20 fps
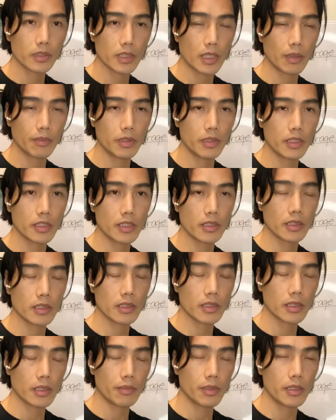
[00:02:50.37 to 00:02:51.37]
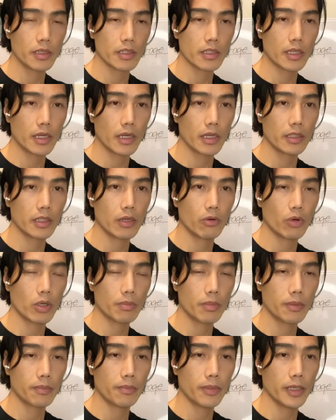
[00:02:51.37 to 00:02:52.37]
sabi na sabi niya sa akin na wag
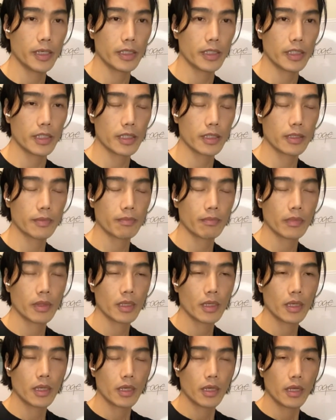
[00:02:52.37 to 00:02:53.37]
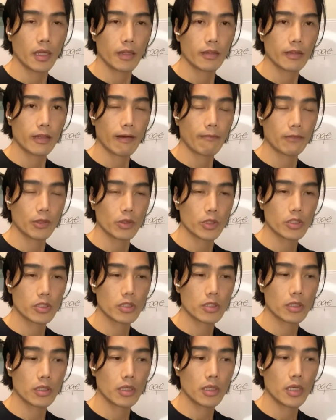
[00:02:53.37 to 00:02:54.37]
magpanik.
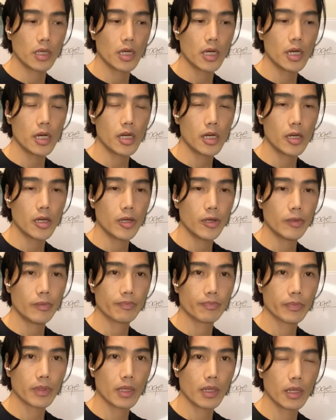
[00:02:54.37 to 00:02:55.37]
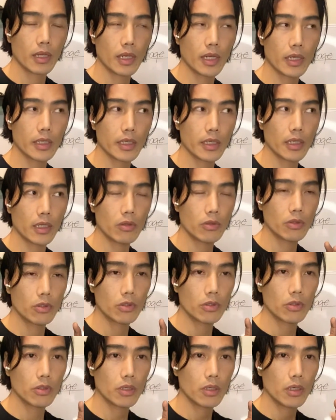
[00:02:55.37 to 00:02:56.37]
Tapos, uh, lagi
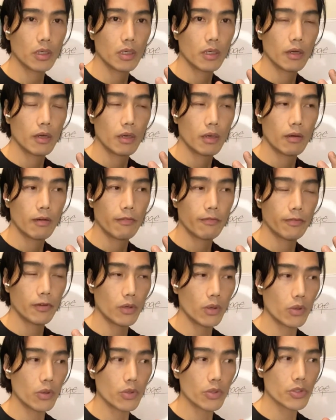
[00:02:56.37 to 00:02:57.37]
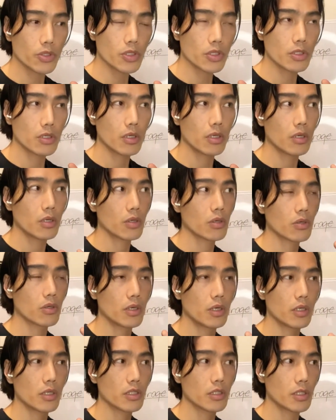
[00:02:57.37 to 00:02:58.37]
akong focus
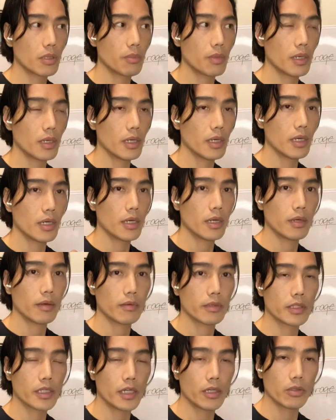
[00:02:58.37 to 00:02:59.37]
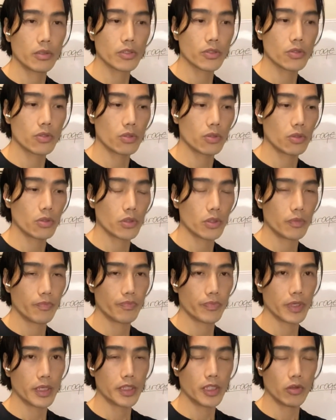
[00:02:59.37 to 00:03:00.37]
sa mga kilos ko.
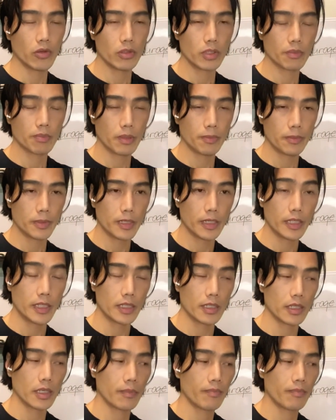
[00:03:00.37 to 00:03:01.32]
Hindi ako nagpapanik.